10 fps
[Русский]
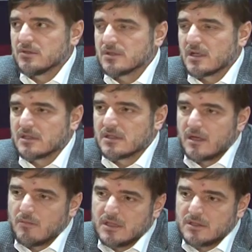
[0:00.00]
то есть как-то
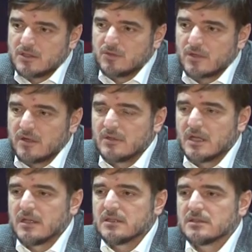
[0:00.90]
командочки
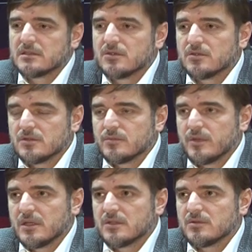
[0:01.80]
уравнялись. То есть
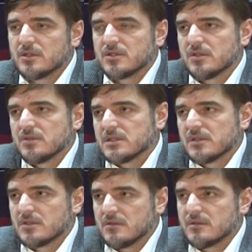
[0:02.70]
поэтому я считаю,
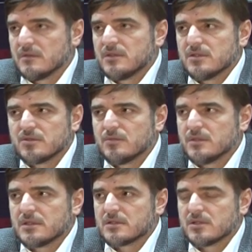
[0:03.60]
достаточно весь, весь сезон
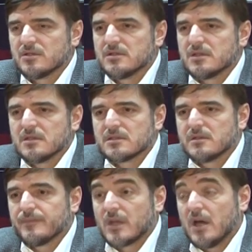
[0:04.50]
был достаточно
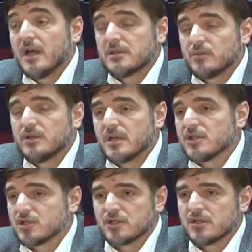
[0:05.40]
интересным. А это было,
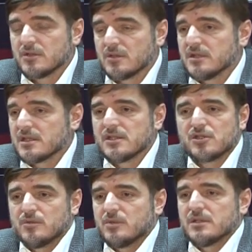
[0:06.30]
конечно же, это
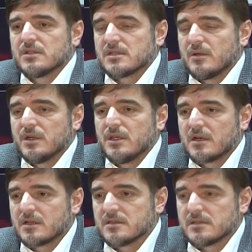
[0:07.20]
однозначно было это самое
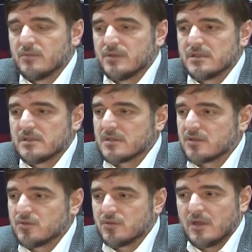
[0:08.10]
яркое событие, за
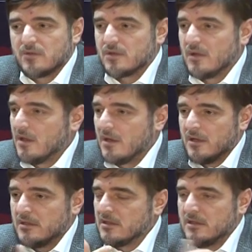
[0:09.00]
что я вот
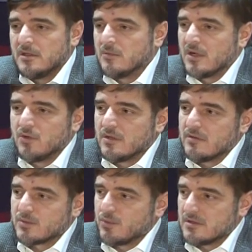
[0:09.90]
не могу не
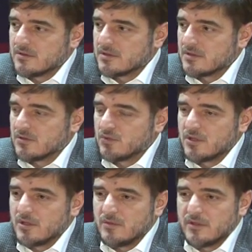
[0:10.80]
воспользоваться
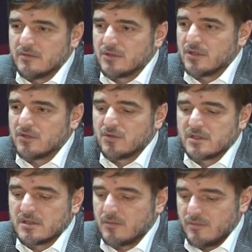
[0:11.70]
случаем и в очередной
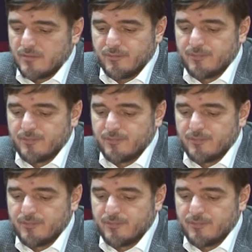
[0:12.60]
раз там